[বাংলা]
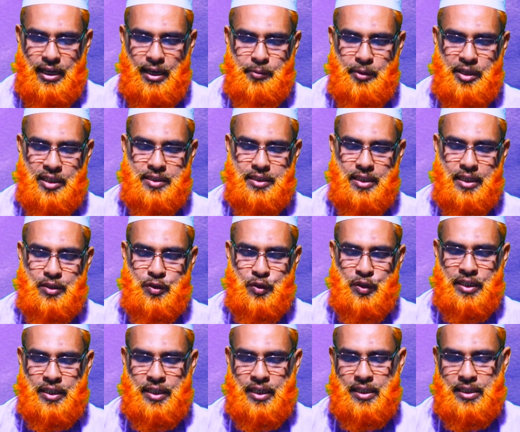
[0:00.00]
আমার যা
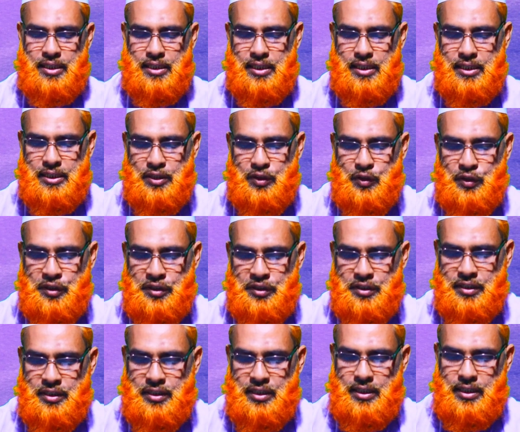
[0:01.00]
দরকার তিনি যেন
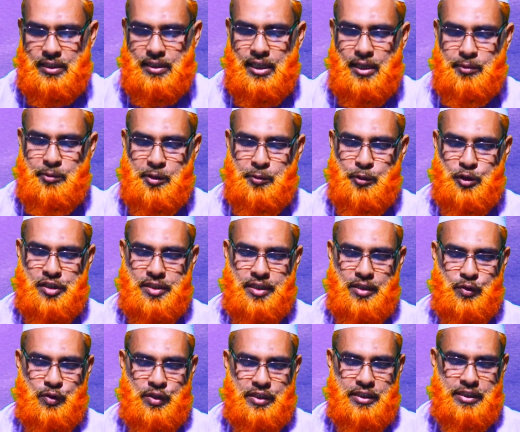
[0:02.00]
তা ব্যবস্থা
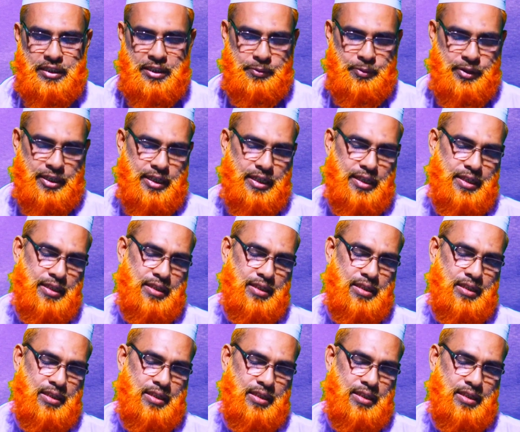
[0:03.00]
করে দিতে পারেন